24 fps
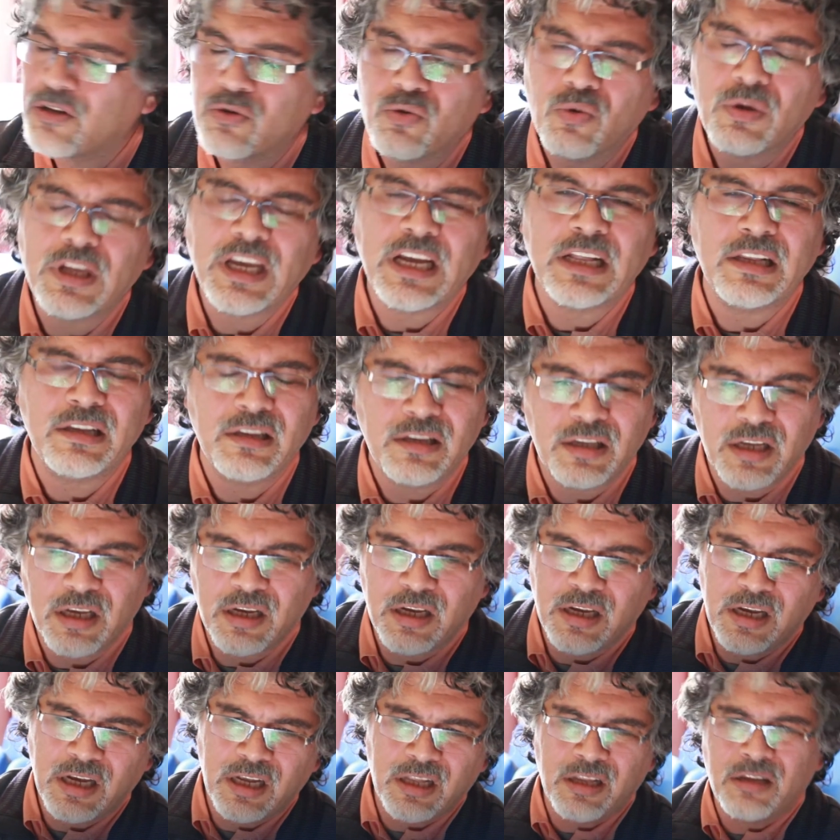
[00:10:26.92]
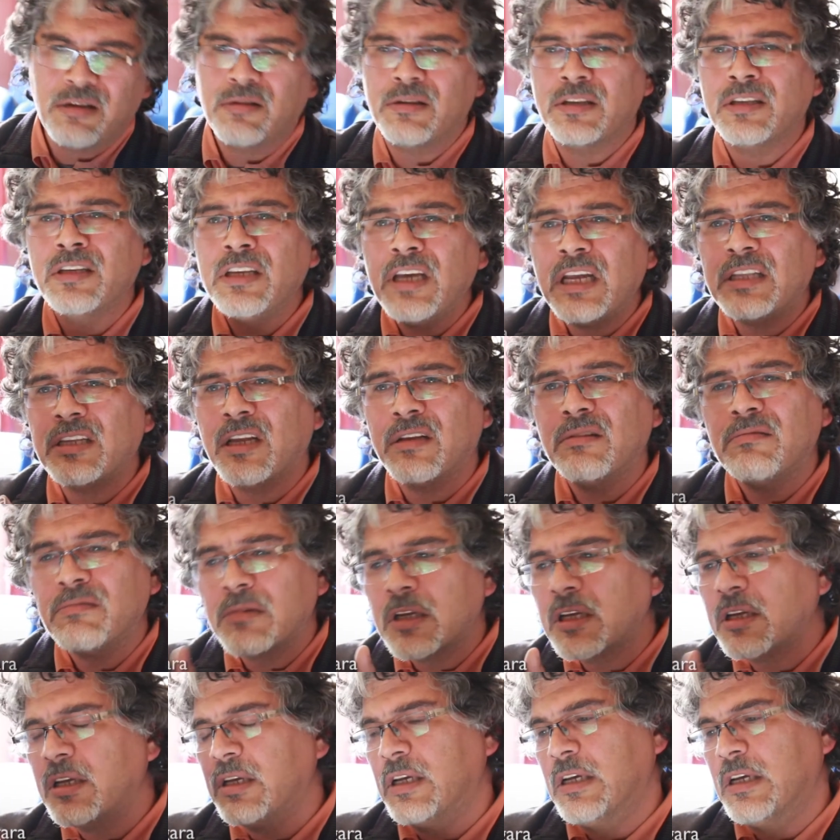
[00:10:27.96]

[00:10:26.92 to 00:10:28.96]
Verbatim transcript: estudiantes que tienen